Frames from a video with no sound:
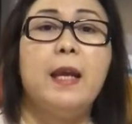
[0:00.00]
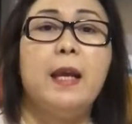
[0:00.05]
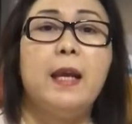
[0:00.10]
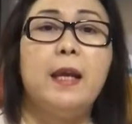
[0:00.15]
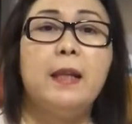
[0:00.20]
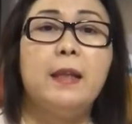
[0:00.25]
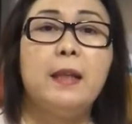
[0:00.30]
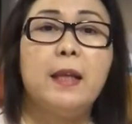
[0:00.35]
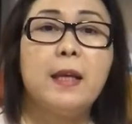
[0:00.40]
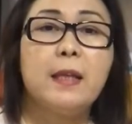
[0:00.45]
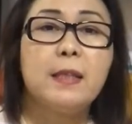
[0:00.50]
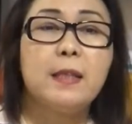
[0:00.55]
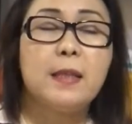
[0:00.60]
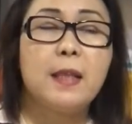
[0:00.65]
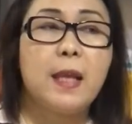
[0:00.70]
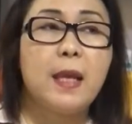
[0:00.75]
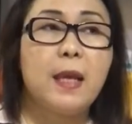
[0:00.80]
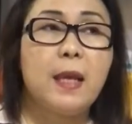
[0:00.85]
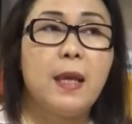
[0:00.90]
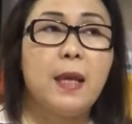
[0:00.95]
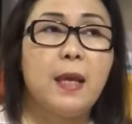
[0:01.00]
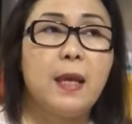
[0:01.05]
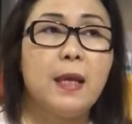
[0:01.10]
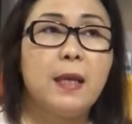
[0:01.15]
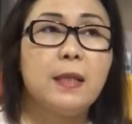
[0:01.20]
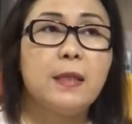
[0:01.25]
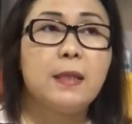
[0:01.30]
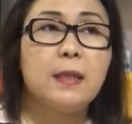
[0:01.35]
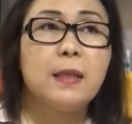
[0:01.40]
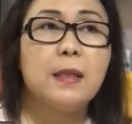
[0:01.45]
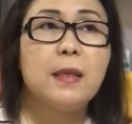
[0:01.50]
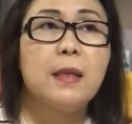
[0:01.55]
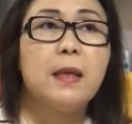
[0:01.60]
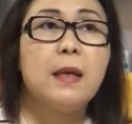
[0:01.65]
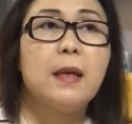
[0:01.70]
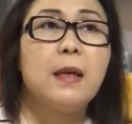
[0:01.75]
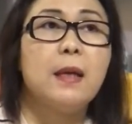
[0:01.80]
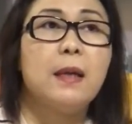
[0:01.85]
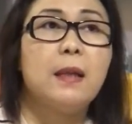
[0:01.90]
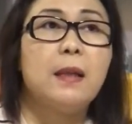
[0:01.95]
And next thing is,
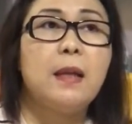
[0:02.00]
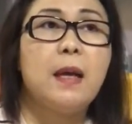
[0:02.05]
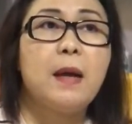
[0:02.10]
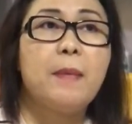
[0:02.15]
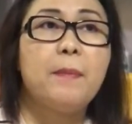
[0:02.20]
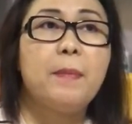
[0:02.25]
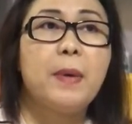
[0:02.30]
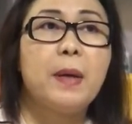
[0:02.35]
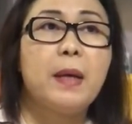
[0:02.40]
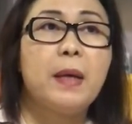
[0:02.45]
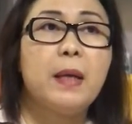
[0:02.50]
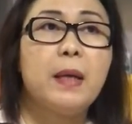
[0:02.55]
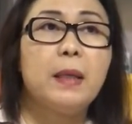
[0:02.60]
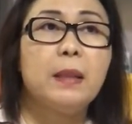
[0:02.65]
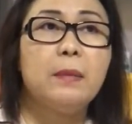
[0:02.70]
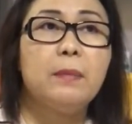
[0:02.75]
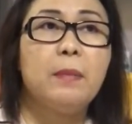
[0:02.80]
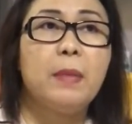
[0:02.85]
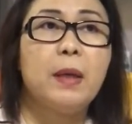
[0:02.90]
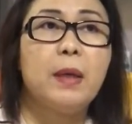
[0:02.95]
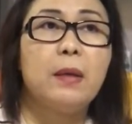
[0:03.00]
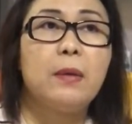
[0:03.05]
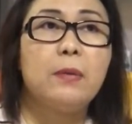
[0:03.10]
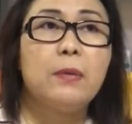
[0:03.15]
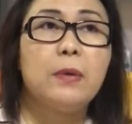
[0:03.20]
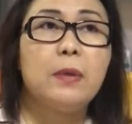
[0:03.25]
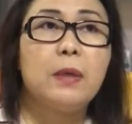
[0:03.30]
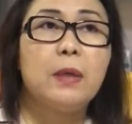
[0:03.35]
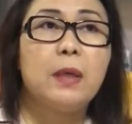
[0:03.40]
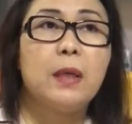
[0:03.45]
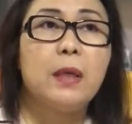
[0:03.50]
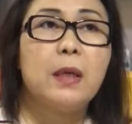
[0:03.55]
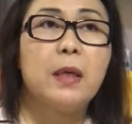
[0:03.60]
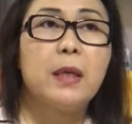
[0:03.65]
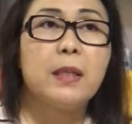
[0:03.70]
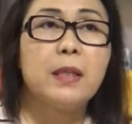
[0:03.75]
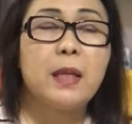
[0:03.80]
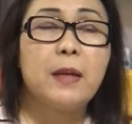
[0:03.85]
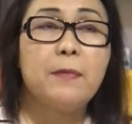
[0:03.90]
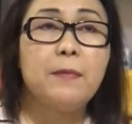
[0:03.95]
dapat merong kang,
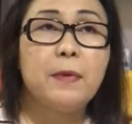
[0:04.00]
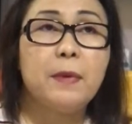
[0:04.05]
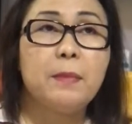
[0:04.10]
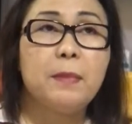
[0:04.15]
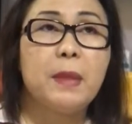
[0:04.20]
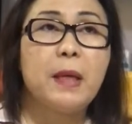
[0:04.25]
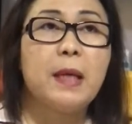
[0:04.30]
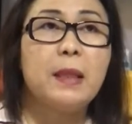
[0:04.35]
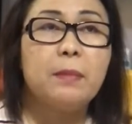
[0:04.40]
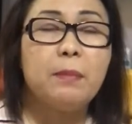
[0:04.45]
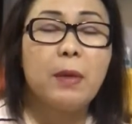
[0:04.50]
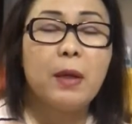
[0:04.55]
aside from that,